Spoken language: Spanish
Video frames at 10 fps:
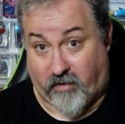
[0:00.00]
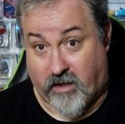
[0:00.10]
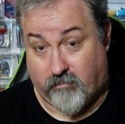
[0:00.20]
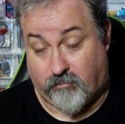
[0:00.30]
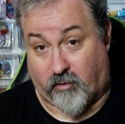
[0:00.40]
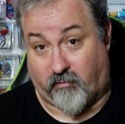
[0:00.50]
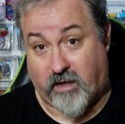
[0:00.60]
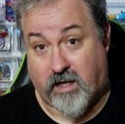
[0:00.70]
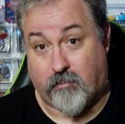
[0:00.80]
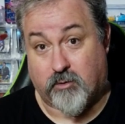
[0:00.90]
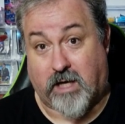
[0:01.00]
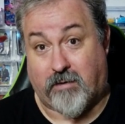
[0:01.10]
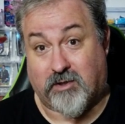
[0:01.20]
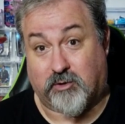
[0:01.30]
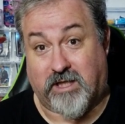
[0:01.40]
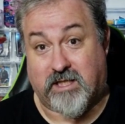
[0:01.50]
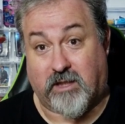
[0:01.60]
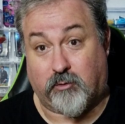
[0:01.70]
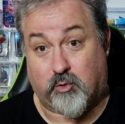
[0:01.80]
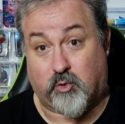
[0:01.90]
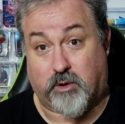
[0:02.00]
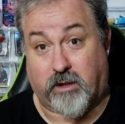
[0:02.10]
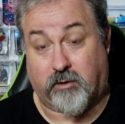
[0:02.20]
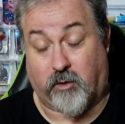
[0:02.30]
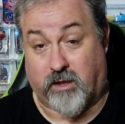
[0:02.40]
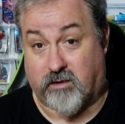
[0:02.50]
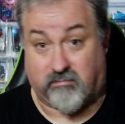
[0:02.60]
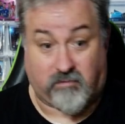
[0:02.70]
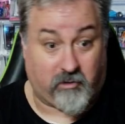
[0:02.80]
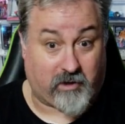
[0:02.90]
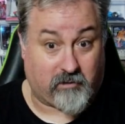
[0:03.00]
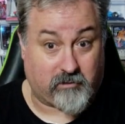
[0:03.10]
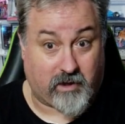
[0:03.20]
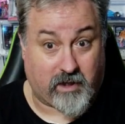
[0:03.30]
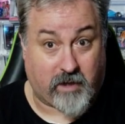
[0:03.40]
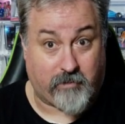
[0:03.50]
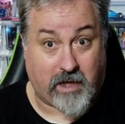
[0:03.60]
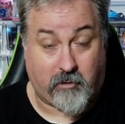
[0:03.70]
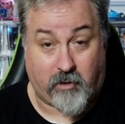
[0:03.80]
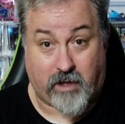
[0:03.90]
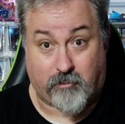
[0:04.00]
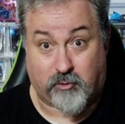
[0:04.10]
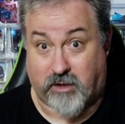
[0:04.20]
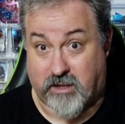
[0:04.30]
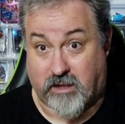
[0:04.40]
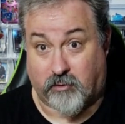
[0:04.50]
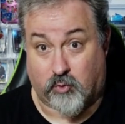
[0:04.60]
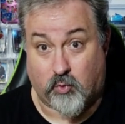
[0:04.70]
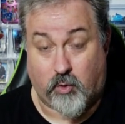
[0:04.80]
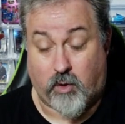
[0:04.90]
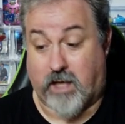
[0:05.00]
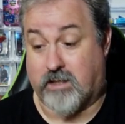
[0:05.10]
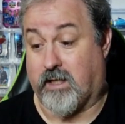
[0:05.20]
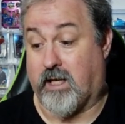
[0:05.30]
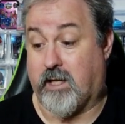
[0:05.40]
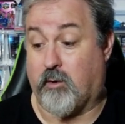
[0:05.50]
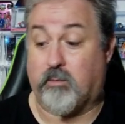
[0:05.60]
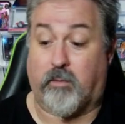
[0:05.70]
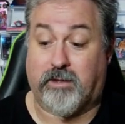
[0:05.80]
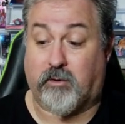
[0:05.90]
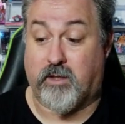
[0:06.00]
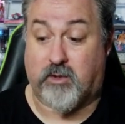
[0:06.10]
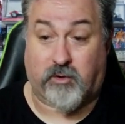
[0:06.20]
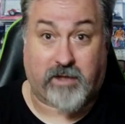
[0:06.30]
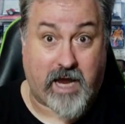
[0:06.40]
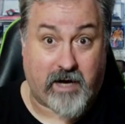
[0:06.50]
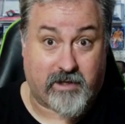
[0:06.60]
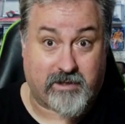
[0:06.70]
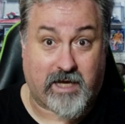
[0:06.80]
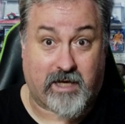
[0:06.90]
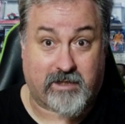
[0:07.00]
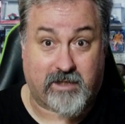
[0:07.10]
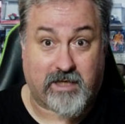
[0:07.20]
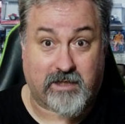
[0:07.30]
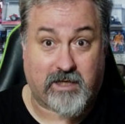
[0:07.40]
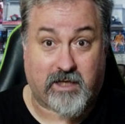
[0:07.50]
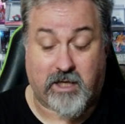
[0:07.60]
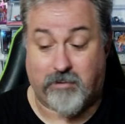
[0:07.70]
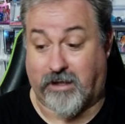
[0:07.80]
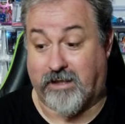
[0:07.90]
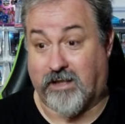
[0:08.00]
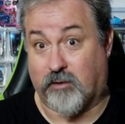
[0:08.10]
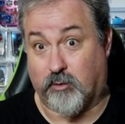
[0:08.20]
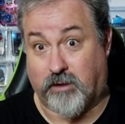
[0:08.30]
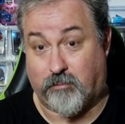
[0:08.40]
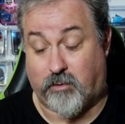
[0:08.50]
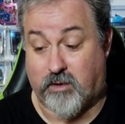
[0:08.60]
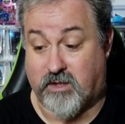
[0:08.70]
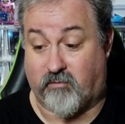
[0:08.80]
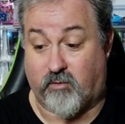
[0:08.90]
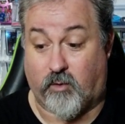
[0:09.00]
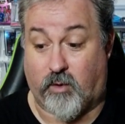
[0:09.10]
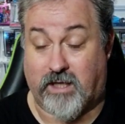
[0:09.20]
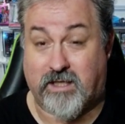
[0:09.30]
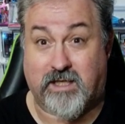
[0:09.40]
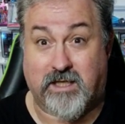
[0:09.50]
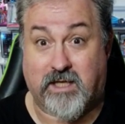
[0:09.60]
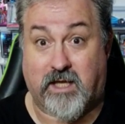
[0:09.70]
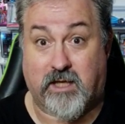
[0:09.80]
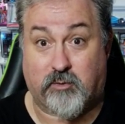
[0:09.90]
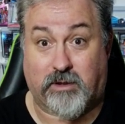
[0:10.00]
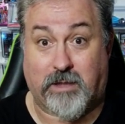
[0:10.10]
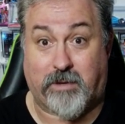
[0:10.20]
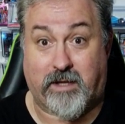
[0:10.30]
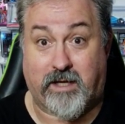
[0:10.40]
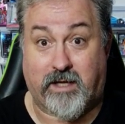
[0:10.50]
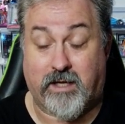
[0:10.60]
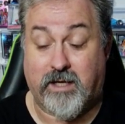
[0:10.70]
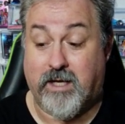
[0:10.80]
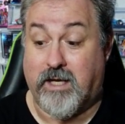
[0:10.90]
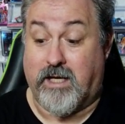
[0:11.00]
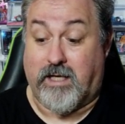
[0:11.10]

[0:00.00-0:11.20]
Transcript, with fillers: por fin, por fin hemos llegado a esos 300 suscriptores. Creo que la última vez que he mirado éramos 301, así que llegó el momento de sortear este Alexis Sánchez, que lleva aquí tanto tiempo, este Funko de Alexis Sánchez en su etapa de,